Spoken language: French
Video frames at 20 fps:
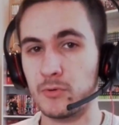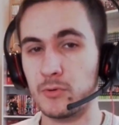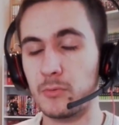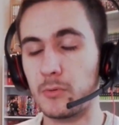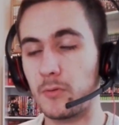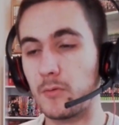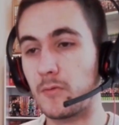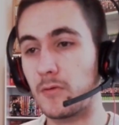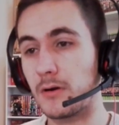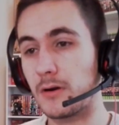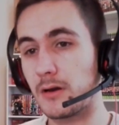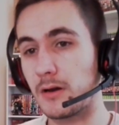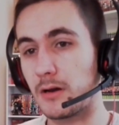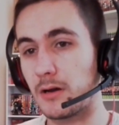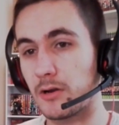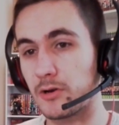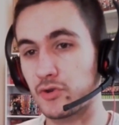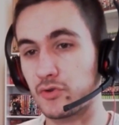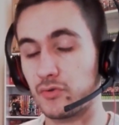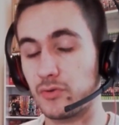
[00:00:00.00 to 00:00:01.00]
bon voilà,
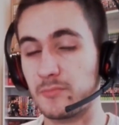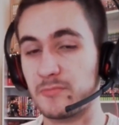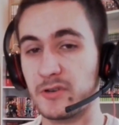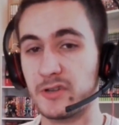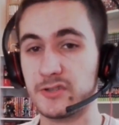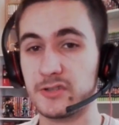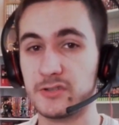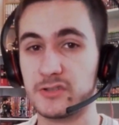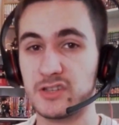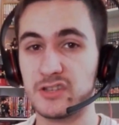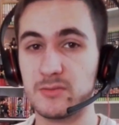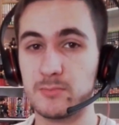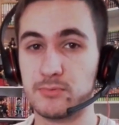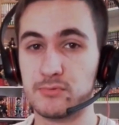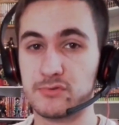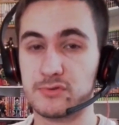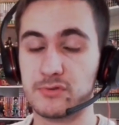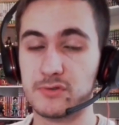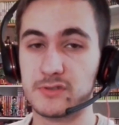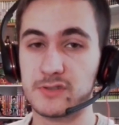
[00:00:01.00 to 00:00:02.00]
hein, je vais pas détailler
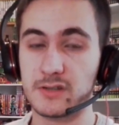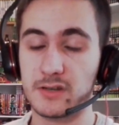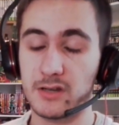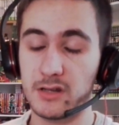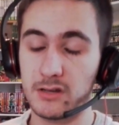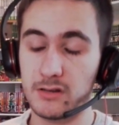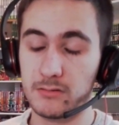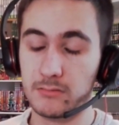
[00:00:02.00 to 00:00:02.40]
plus que ça,